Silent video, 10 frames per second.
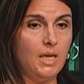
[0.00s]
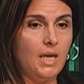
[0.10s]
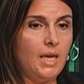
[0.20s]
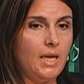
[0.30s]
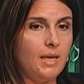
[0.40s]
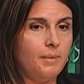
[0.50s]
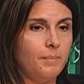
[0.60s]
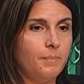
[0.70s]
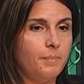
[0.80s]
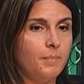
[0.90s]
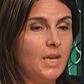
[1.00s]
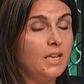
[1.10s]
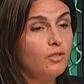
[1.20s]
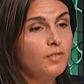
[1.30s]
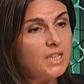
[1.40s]
E, mm, la
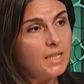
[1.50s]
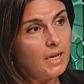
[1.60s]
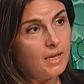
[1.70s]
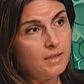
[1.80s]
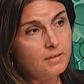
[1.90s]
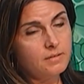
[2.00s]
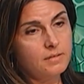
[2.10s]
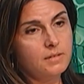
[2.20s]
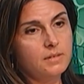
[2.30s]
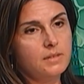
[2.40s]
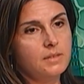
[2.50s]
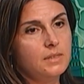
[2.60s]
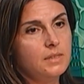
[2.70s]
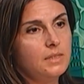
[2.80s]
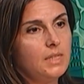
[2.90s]
novità eh,
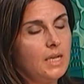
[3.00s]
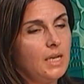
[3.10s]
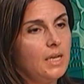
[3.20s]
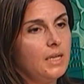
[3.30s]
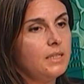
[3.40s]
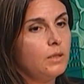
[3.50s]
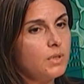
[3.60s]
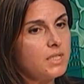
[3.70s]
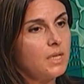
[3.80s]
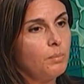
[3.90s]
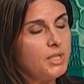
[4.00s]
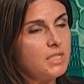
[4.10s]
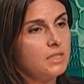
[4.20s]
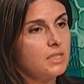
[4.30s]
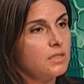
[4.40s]
del, di questa
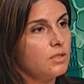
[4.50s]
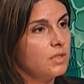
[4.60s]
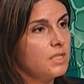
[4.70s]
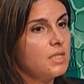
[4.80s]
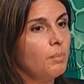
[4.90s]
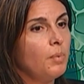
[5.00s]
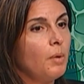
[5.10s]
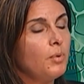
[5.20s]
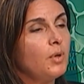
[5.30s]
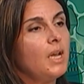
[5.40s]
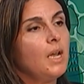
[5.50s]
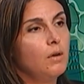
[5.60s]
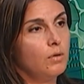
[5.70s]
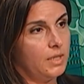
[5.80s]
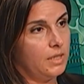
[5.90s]
rappresentazione sta proprio nella
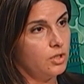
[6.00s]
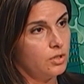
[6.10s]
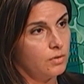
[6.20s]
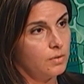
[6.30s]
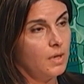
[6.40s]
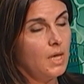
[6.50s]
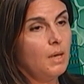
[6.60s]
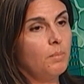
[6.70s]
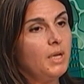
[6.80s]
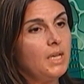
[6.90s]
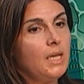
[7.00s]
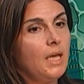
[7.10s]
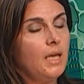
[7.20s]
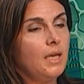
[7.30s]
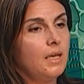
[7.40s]
location,
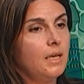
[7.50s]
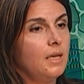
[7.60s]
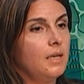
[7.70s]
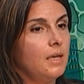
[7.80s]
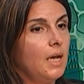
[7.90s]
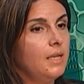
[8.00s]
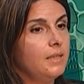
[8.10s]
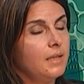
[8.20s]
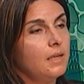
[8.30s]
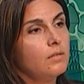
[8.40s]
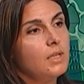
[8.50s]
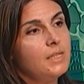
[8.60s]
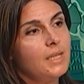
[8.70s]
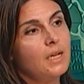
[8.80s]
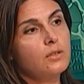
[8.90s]
perché eh, all'interno del
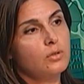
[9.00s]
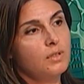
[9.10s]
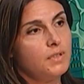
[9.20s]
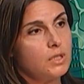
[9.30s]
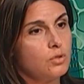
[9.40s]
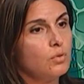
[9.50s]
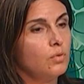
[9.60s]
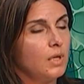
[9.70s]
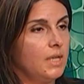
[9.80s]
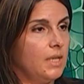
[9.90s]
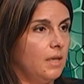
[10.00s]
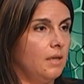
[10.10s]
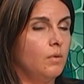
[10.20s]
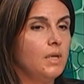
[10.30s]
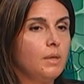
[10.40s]
teatro di Verzura, che
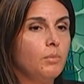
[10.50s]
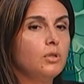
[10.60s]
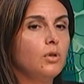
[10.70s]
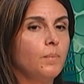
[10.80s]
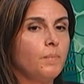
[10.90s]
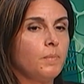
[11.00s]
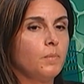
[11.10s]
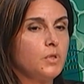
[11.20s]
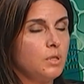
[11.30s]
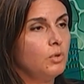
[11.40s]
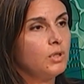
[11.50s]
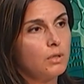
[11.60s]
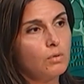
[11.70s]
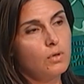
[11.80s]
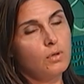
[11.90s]
in qualche modo possiamo
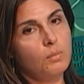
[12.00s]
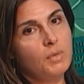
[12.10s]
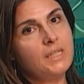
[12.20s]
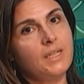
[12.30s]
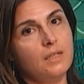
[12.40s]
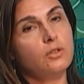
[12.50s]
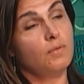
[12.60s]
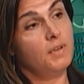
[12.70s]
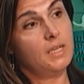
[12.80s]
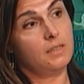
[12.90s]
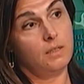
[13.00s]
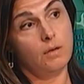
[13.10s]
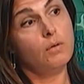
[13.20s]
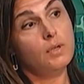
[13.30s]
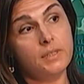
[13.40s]
tradurlo come il teatro verde,
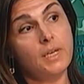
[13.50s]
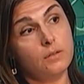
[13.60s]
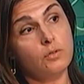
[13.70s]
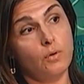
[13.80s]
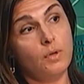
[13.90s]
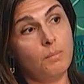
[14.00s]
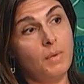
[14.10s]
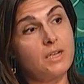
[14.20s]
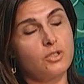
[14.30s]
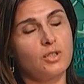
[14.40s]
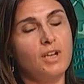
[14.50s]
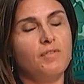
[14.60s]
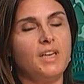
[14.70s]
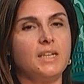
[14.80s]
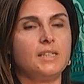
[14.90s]
no? il teatro mm, sì. immerso nel
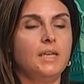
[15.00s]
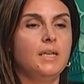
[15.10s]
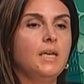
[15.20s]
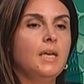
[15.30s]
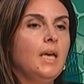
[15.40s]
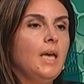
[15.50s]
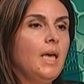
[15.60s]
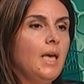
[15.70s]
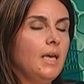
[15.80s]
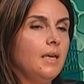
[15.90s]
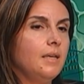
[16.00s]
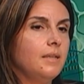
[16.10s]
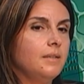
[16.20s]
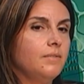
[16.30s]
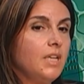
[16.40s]
verde, e
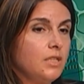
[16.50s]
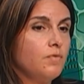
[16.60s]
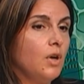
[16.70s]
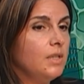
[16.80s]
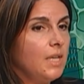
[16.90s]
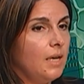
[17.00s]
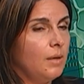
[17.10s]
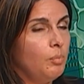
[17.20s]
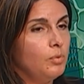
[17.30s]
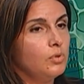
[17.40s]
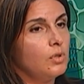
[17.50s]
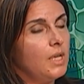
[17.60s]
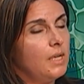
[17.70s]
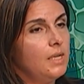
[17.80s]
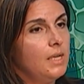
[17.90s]
eh, verrà svolta appunto
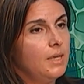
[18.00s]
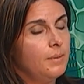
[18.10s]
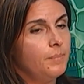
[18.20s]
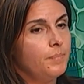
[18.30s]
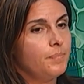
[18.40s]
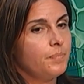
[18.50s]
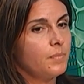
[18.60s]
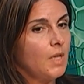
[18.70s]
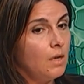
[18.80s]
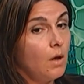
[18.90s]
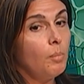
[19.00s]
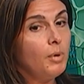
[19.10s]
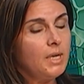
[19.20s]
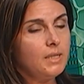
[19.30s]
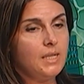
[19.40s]
mm,
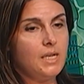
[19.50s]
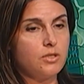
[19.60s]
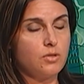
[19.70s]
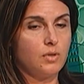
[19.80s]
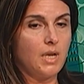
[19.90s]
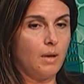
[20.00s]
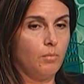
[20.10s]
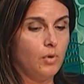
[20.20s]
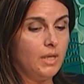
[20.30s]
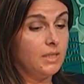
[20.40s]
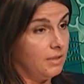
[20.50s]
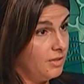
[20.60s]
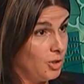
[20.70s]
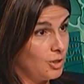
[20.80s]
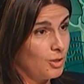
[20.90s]
l'opera della sonnambula di
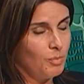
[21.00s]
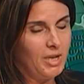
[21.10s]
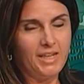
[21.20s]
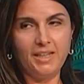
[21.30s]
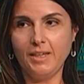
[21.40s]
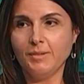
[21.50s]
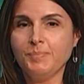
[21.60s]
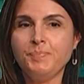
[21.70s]
Vincenzo Bellini.